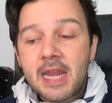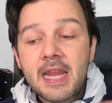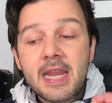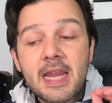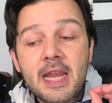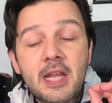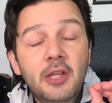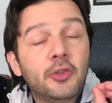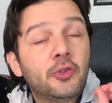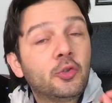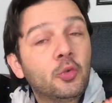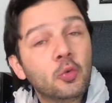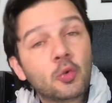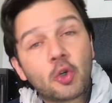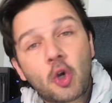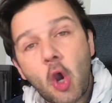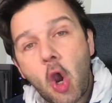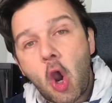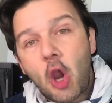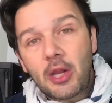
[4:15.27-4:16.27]
Il
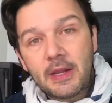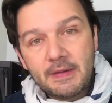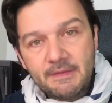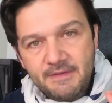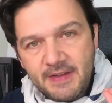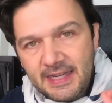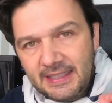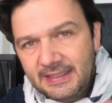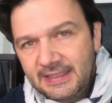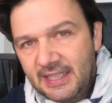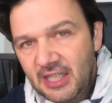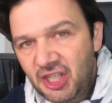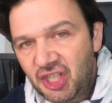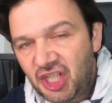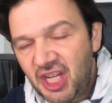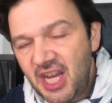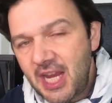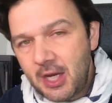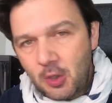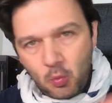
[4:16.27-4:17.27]
Sukhoi
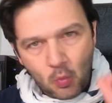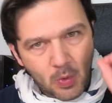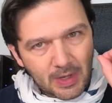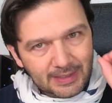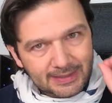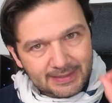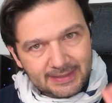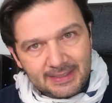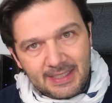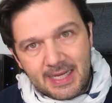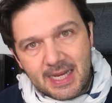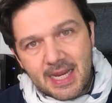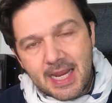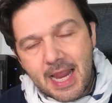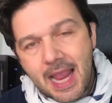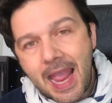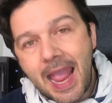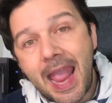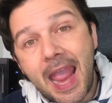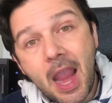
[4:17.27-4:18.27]
25T
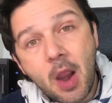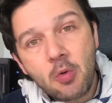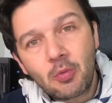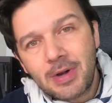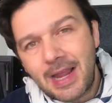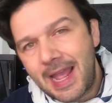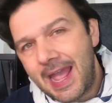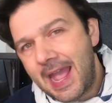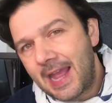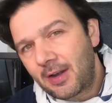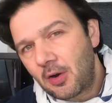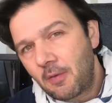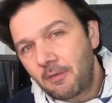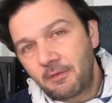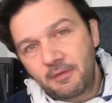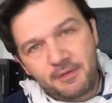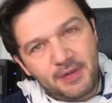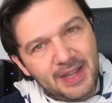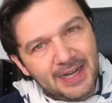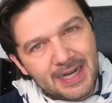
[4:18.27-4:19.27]
è un aereo
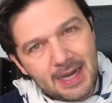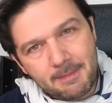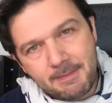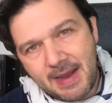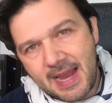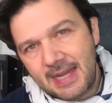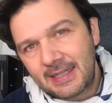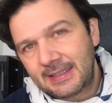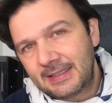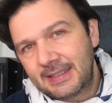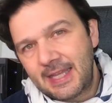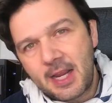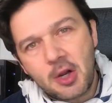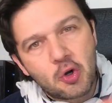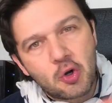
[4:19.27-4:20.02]
veramente